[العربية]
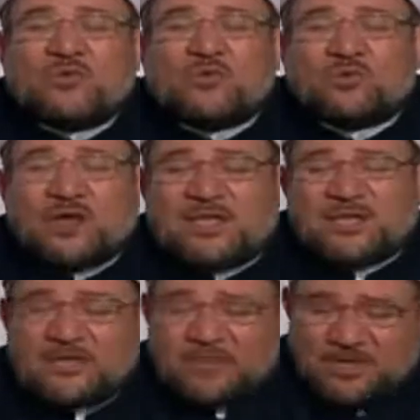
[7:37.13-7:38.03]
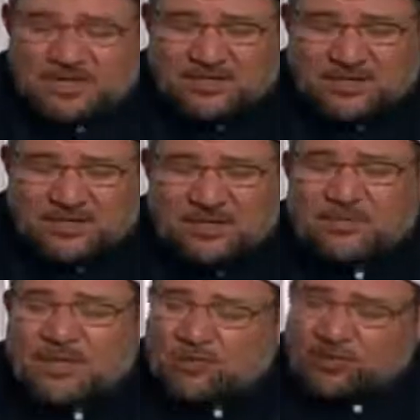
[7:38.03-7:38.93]
يجوز على سبيل
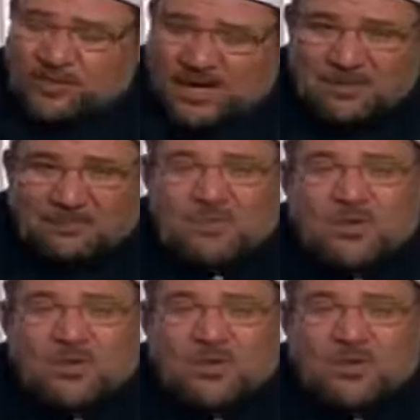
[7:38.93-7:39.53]
التغليب نقول نعم